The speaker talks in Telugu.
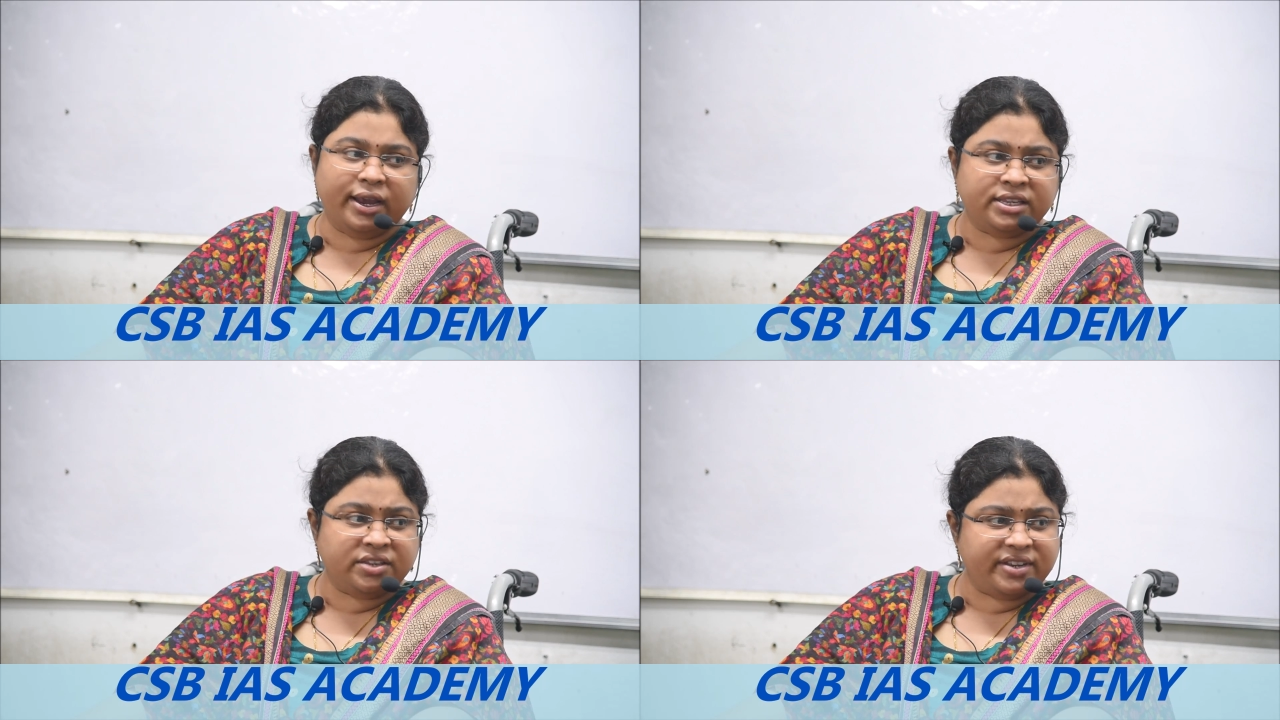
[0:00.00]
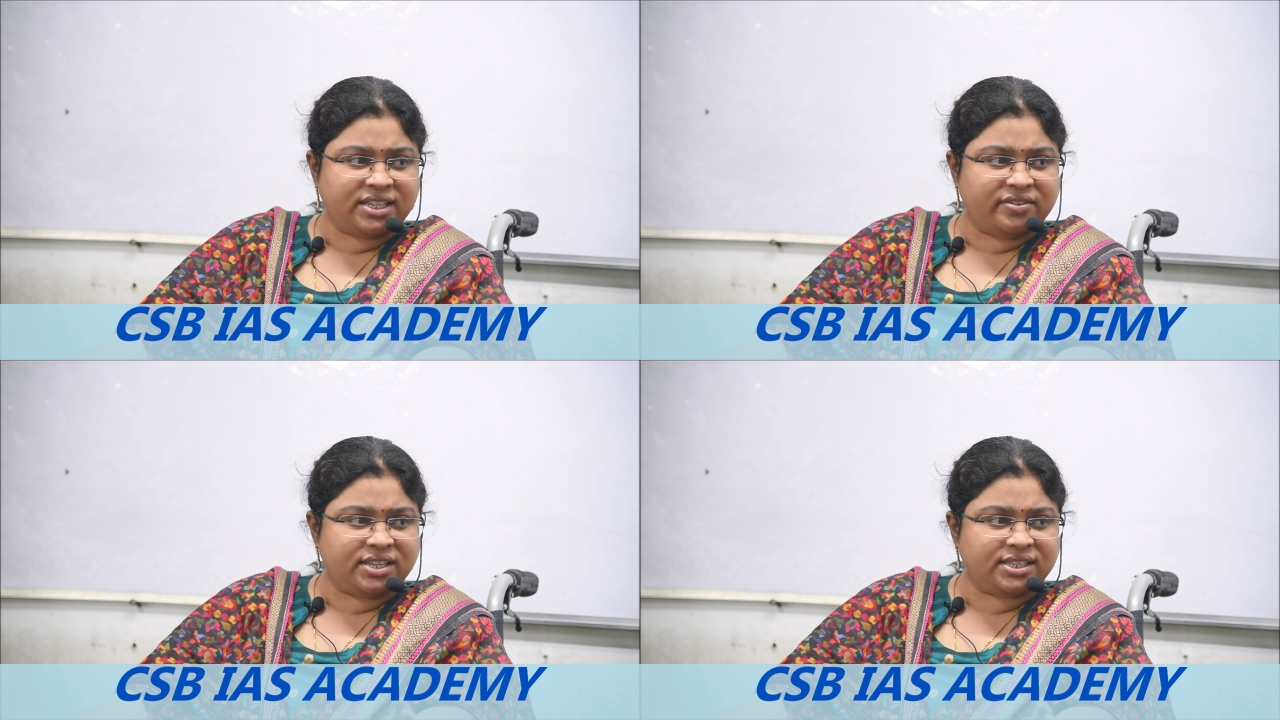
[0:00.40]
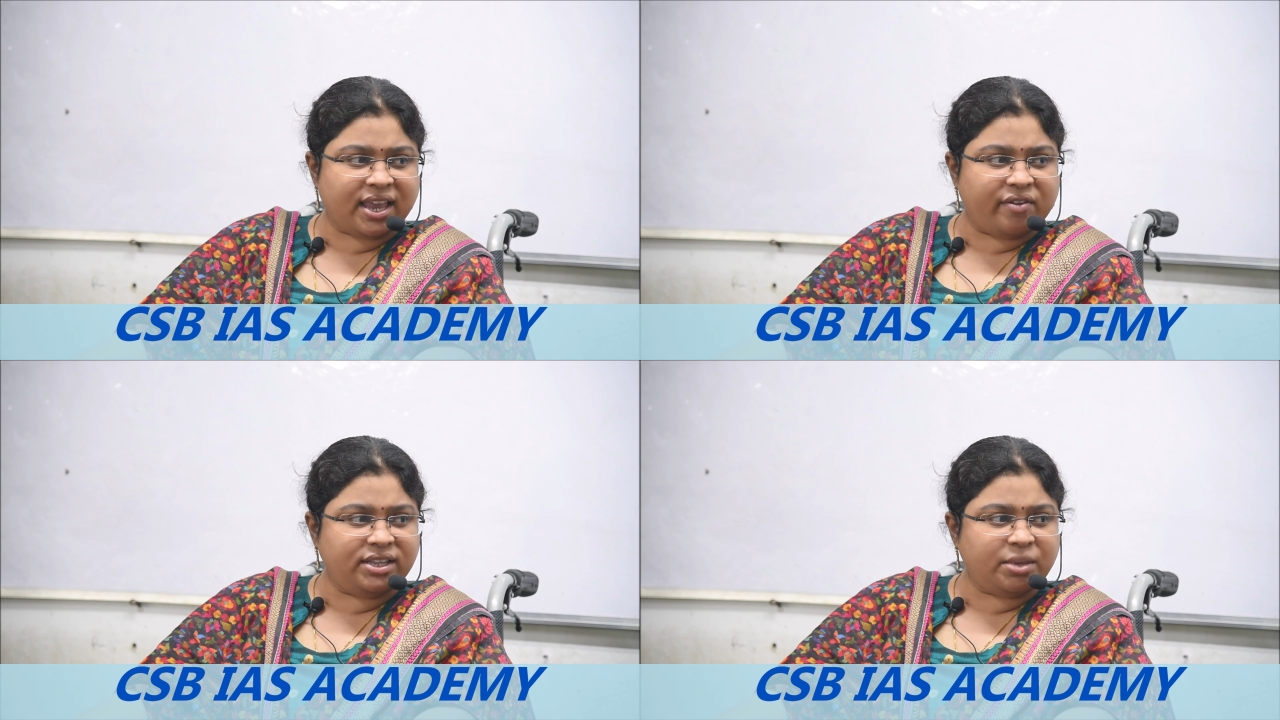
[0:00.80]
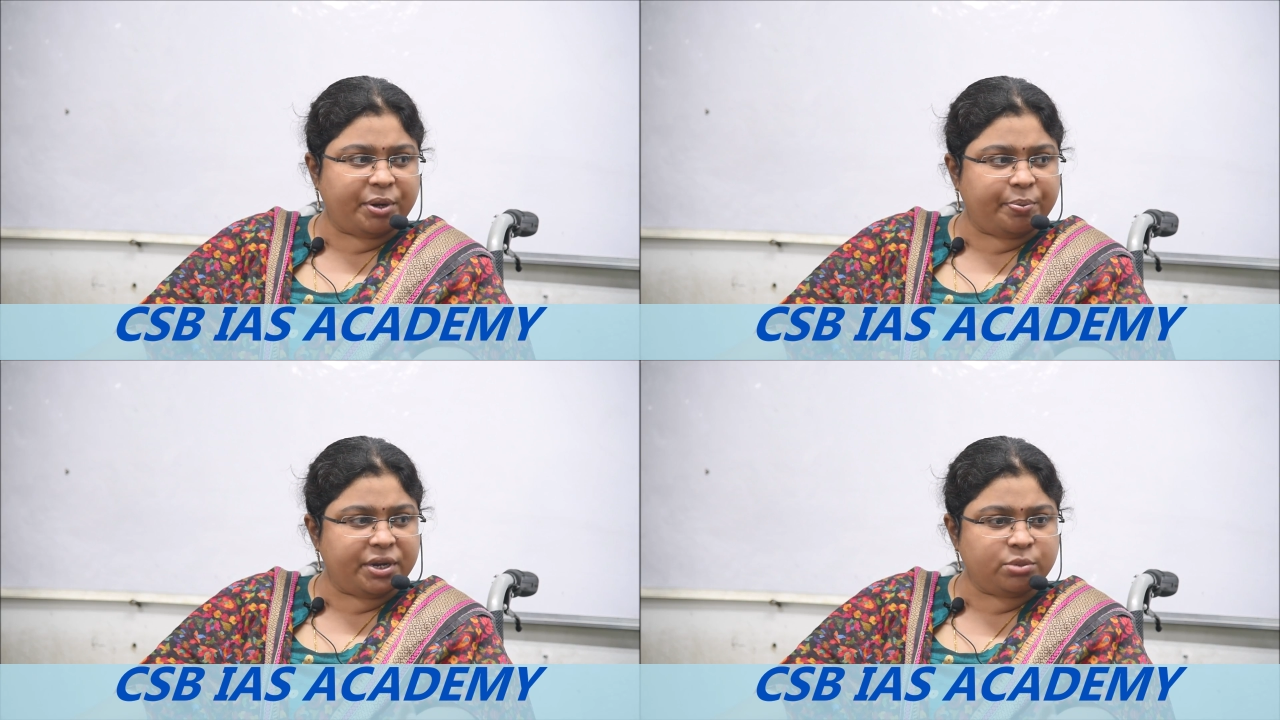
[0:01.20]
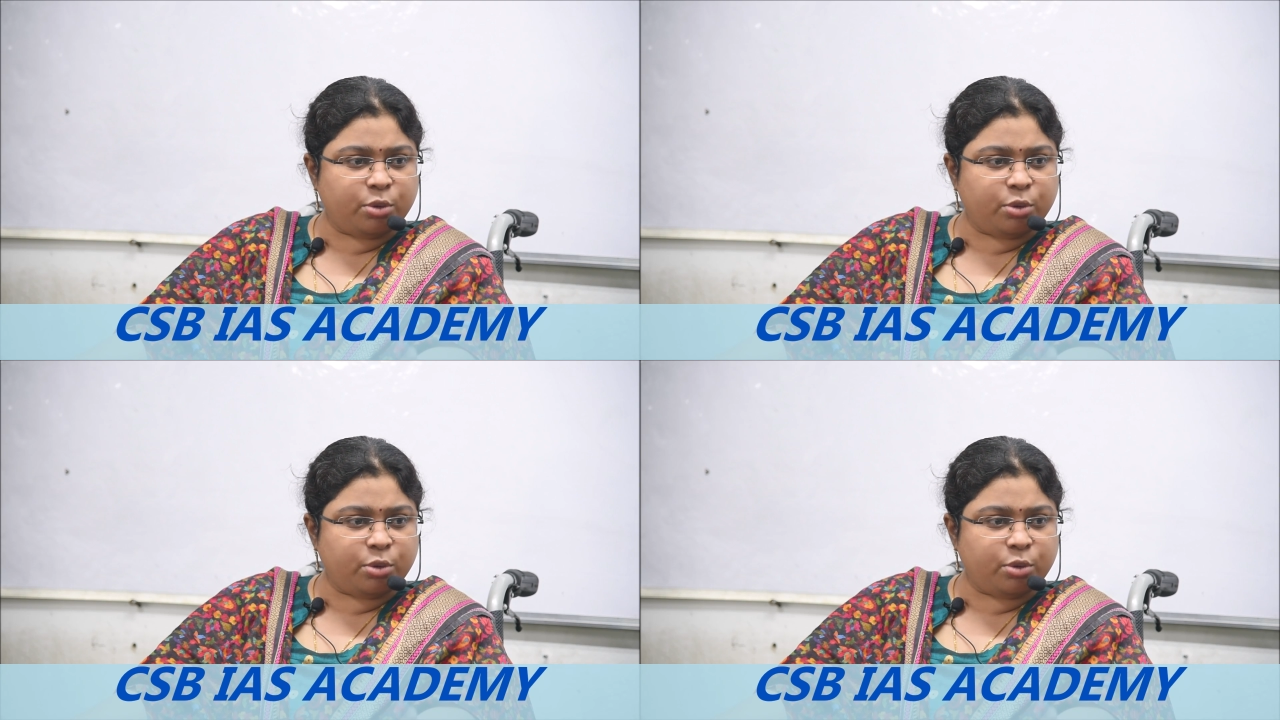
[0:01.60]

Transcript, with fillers: సివిల్ సర్వీసెస్కి ఎవరైతే ప్రిపరేషన్